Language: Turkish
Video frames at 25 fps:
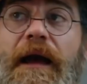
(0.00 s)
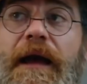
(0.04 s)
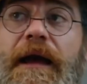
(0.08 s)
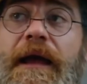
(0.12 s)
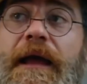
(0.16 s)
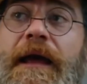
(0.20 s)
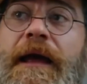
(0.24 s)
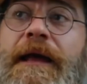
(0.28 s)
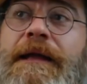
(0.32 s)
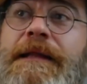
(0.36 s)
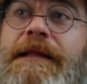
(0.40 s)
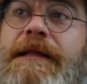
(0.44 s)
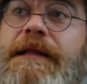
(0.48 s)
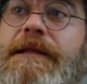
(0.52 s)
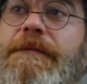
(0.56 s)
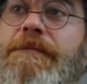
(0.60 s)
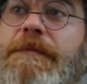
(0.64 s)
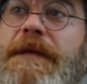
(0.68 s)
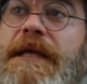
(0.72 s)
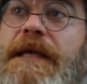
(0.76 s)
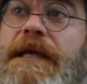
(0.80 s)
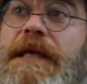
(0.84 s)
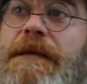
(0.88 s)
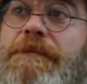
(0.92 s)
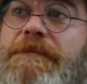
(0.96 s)
Hayat
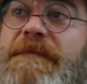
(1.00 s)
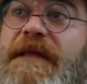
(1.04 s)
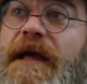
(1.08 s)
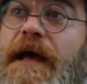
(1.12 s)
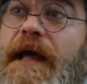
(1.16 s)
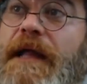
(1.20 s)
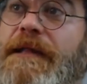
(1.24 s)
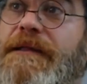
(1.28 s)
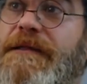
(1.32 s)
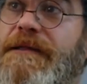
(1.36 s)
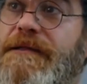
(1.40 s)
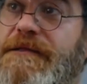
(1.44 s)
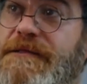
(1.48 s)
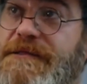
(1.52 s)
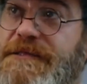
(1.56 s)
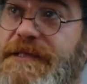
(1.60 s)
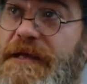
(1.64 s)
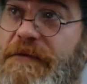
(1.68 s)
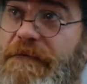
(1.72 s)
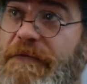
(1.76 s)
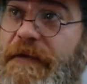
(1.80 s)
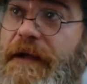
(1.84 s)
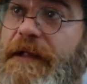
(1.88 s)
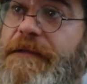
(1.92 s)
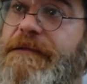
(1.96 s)
bir imtihandır
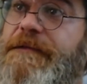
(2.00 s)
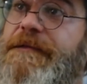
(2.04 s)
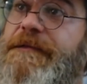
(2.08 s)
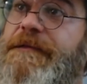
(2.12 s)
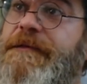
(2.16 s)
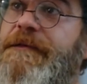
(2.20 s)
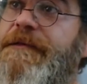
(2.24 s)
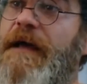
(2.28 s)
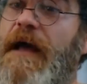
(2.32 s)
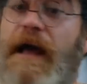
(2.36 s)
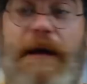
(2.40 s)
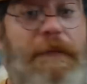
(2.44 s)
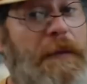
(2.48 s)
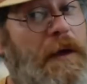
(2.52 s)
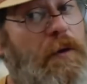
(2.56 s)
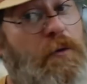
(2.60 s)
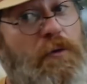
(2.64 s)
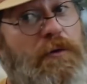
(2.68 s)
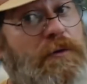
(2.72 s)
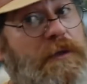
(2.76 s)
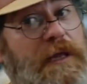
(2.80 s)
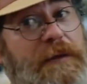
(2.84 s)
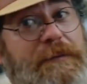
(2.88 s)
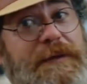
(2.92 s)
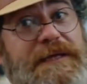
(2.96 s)
Şevkat. Ama
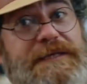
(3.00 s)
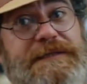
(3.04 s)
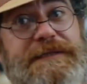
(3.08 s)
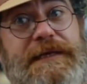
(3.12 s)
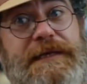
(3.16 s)
okula